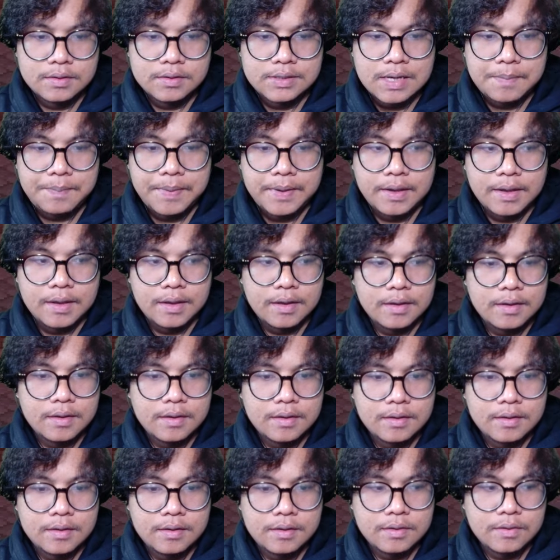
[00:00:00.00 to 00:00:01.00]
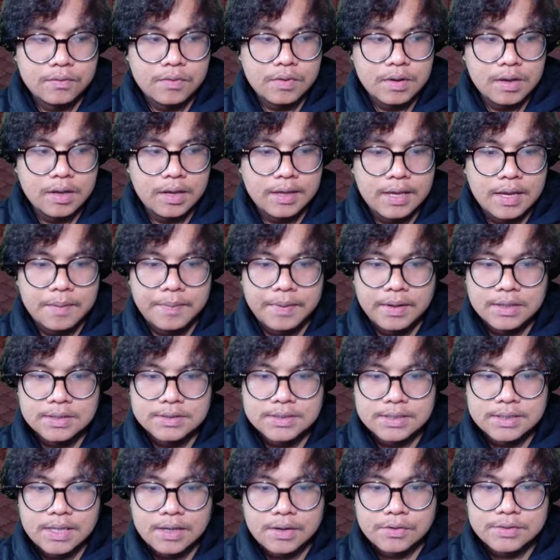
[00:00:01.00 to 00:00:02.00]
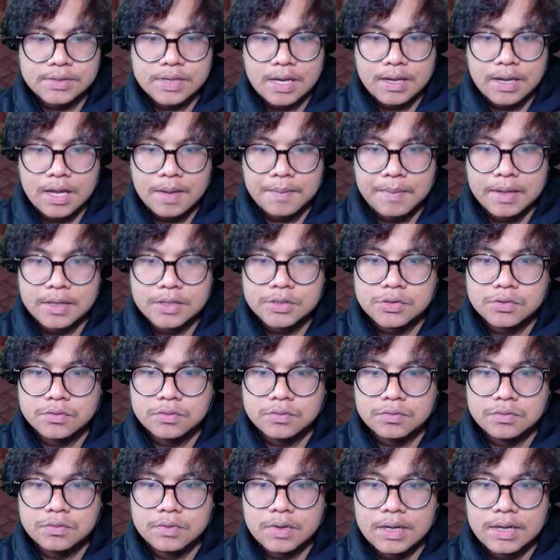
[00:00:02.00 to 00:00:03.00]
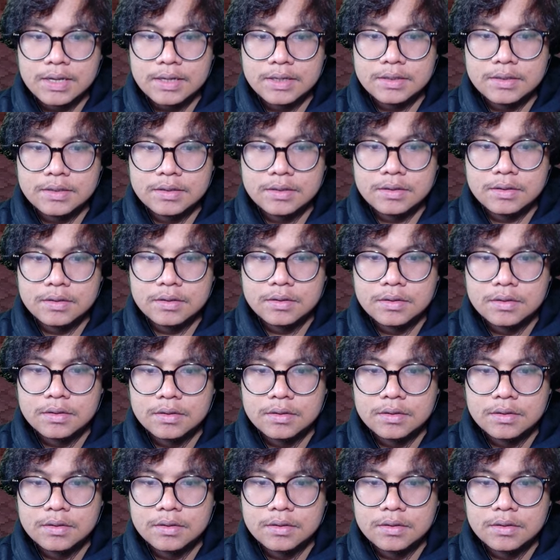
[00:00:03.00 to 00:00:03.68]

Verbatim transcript: Nyampe gak? Wah, nggak nyampe guys. Kita harus agak majuan.